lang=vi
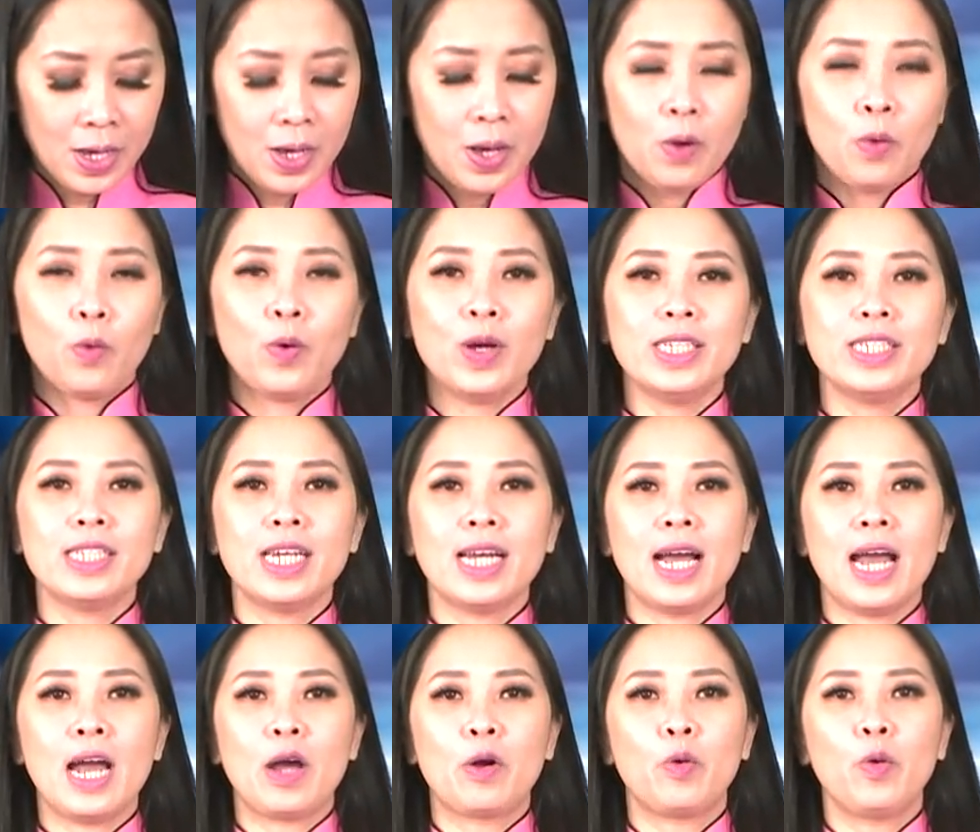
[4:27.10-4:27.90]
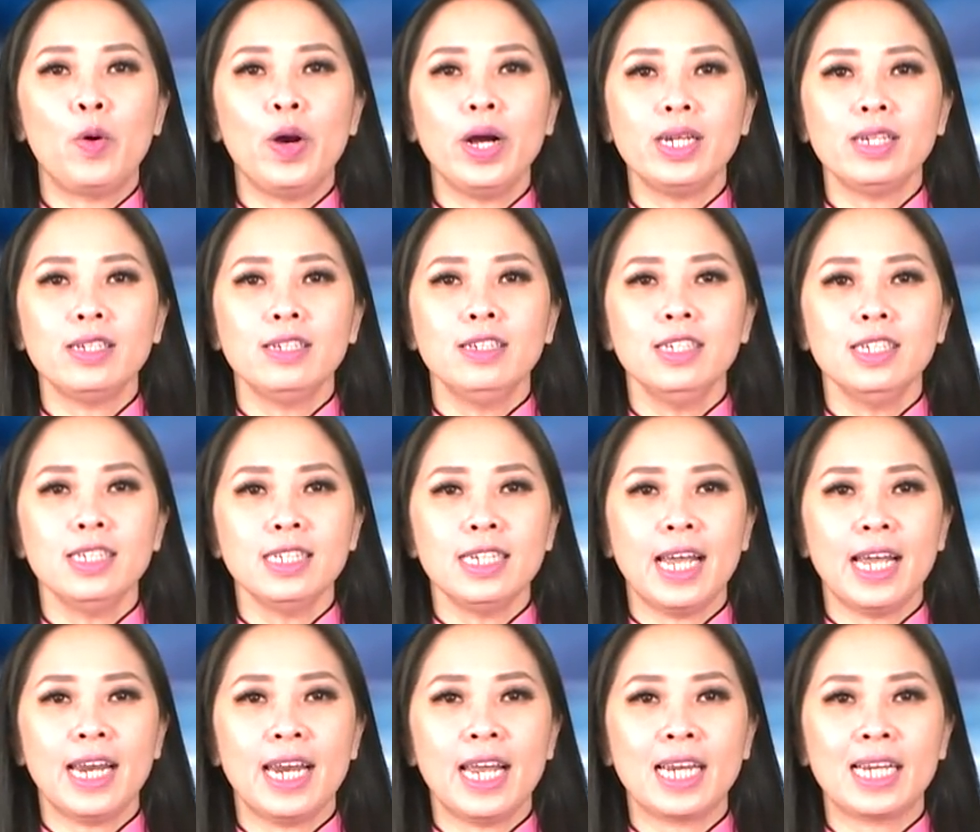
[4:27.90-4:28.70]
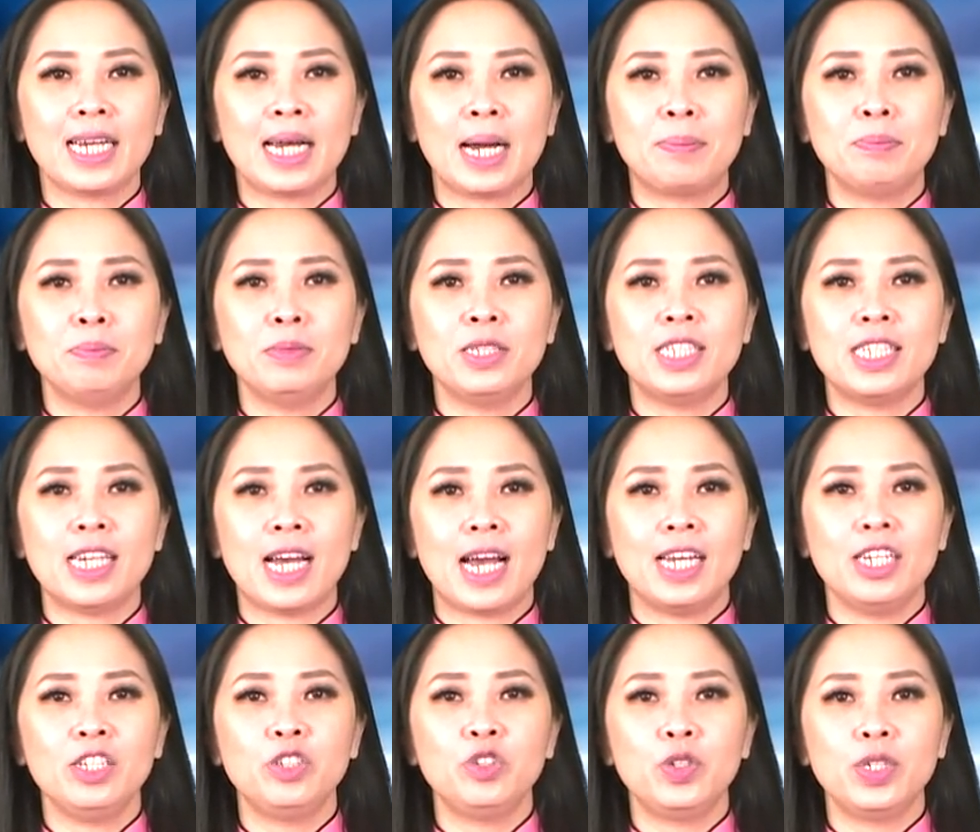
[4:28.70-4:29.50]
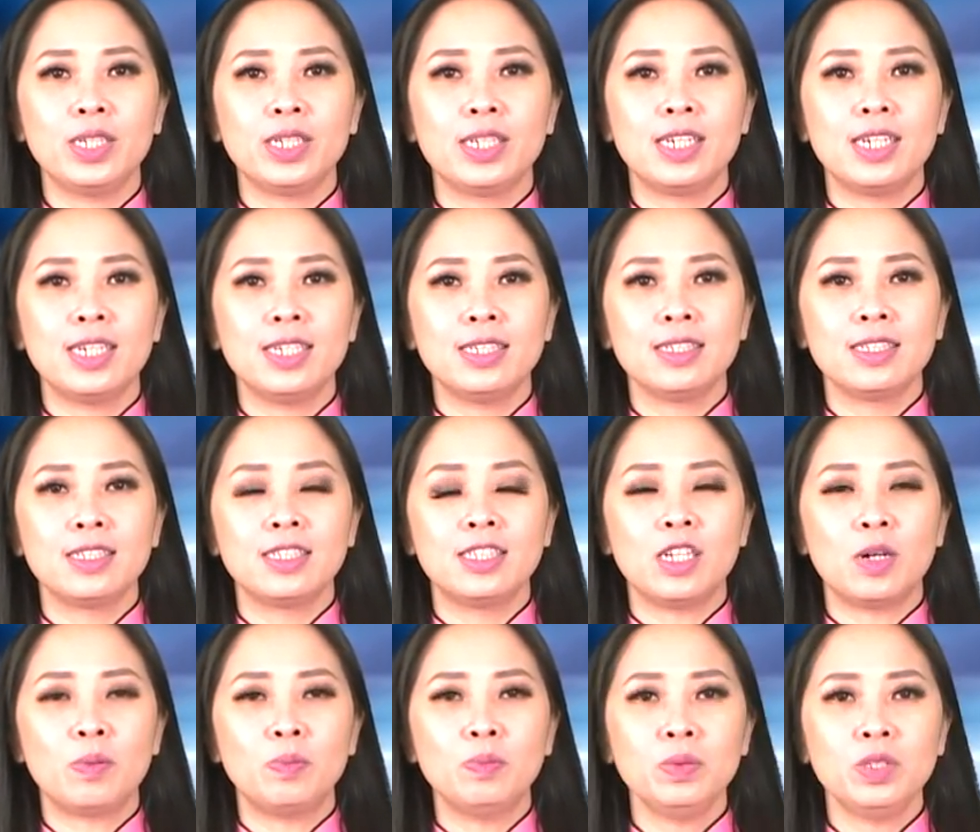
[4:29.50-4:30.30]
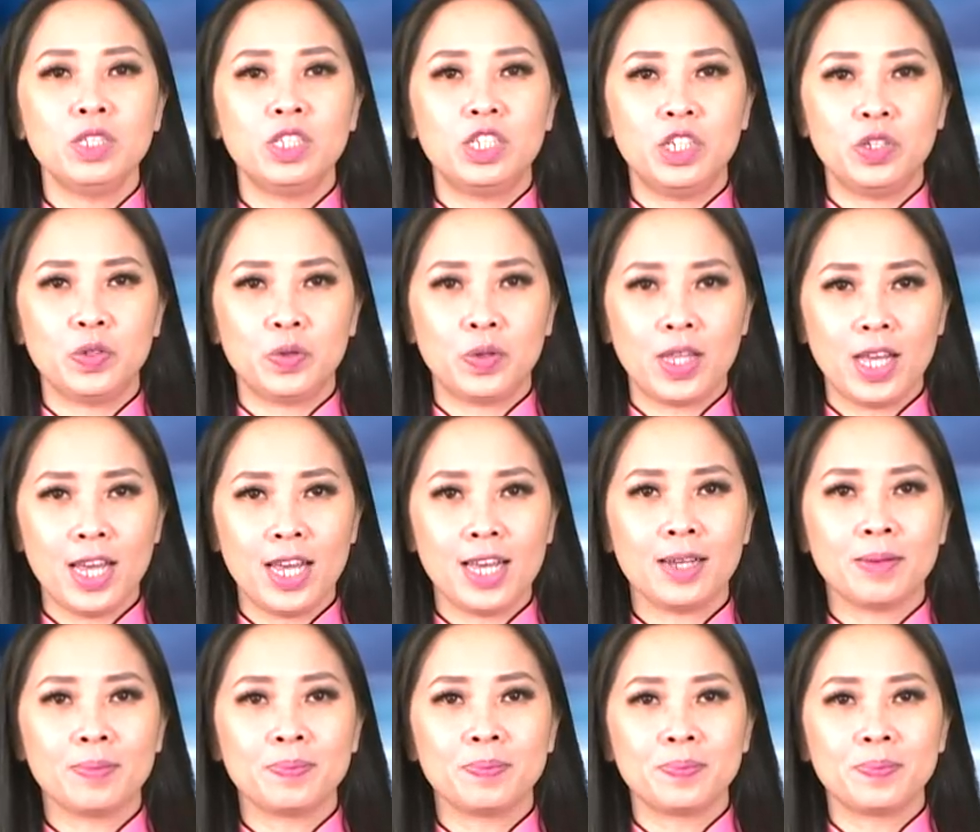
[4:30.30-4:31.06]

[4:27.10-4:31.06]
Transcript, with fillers: Quay sang Hàn Quốc, nước này đang cấm rải truyền đơn chống Triều Tiên.